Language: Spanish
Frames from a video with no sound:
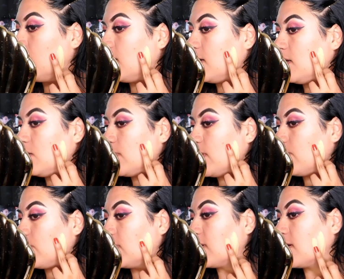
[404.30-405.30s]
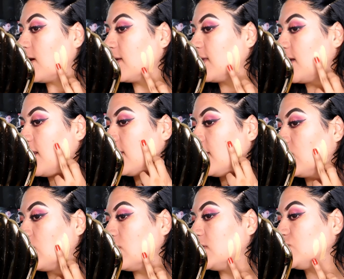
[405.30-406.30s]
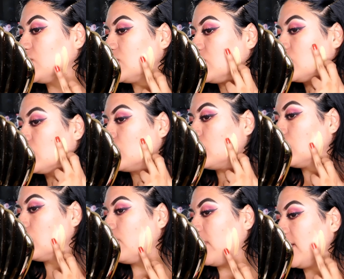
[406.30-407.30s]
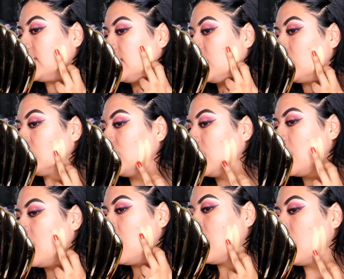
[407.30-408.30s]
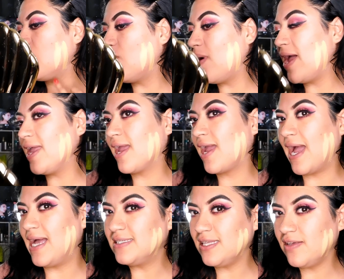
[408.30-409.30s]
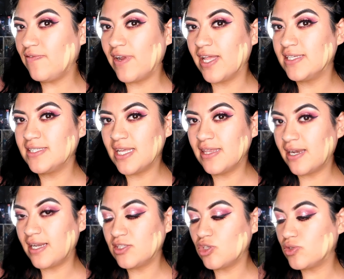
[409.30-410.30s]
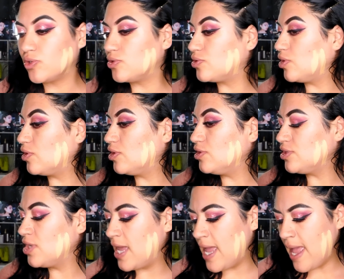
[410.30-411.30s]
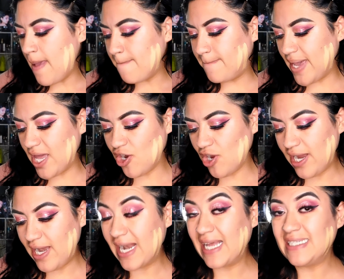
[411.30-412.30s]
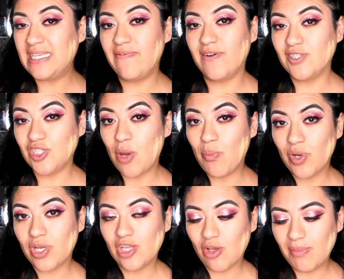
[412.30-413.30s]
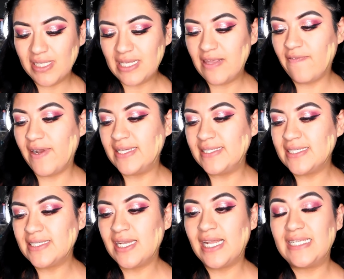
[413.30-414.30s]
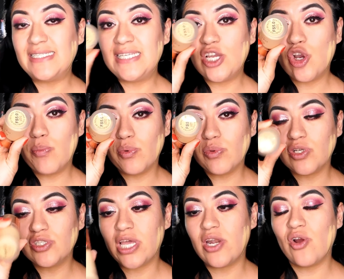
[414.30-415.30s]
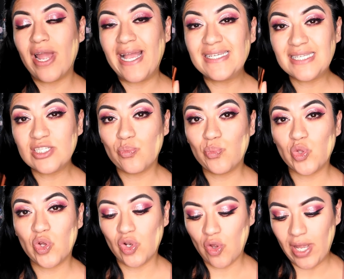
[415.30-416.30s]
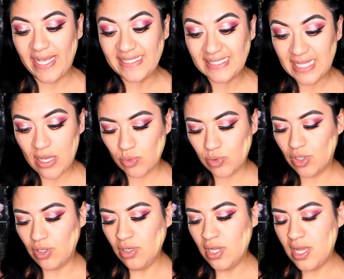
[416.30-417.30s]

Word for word: y lo voy a poner aquí al ladito. De hecho, estos dos son muy parecidos. No hay casi diferencia entre estos dos tonos. Pero en el que sí veo ya un poquito más de diferencia es en el 5.0. Este subtono es neutro.